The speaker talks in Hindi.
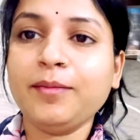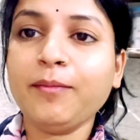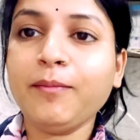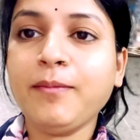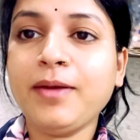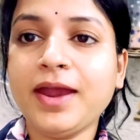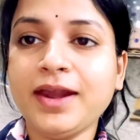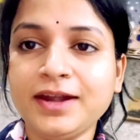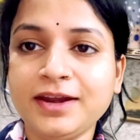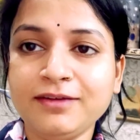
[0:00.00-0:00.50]

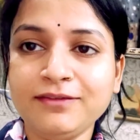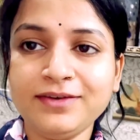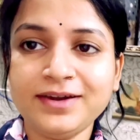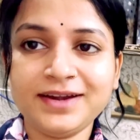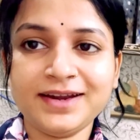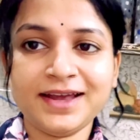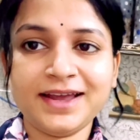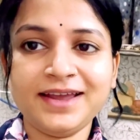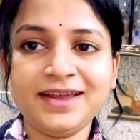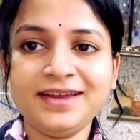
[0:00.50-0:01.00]
बैठे
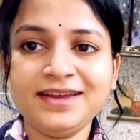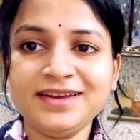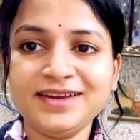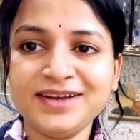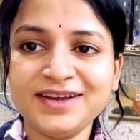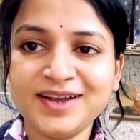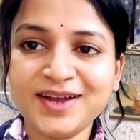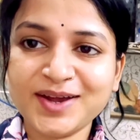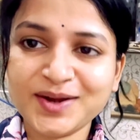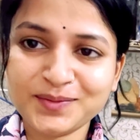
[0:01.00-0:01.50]
बैठाए
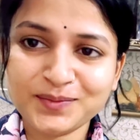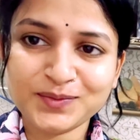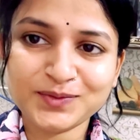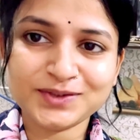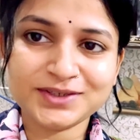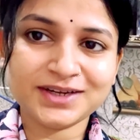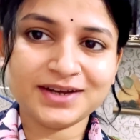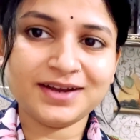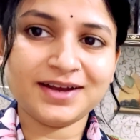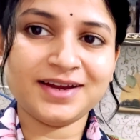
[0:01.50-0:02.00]

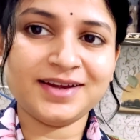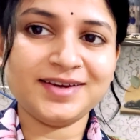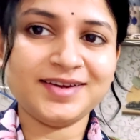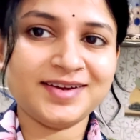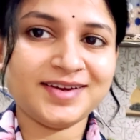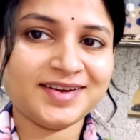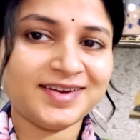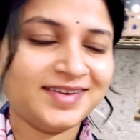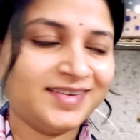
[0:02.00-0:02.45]
खरबूजा खा लिया